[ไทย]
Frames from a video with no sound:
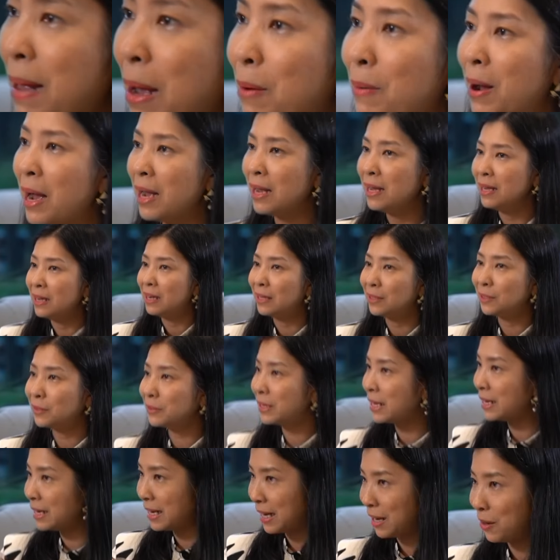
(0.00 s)
แปลว่าต้อง
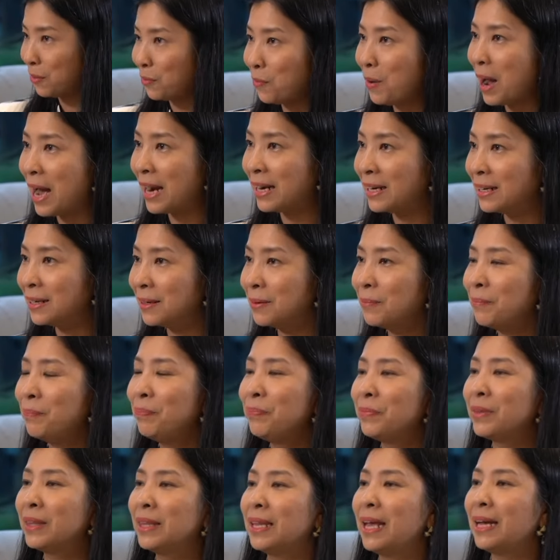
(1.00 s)
ได้เหรียญรางวัล
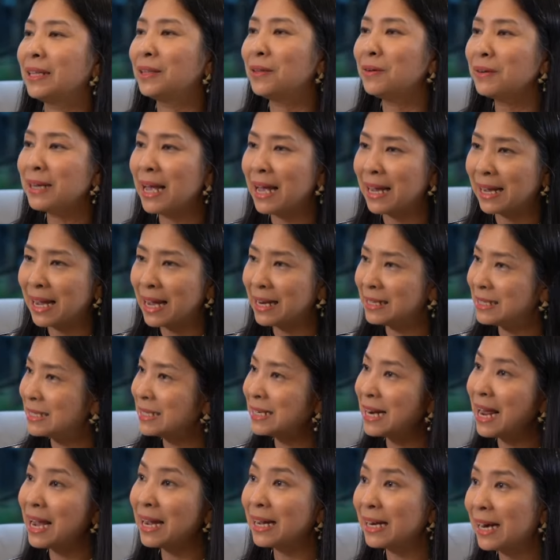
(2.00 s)
นะต้องแข่งขันช
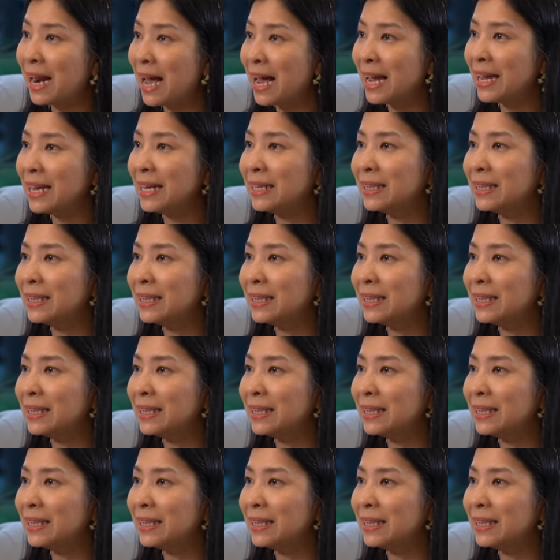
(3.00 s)
นะใคร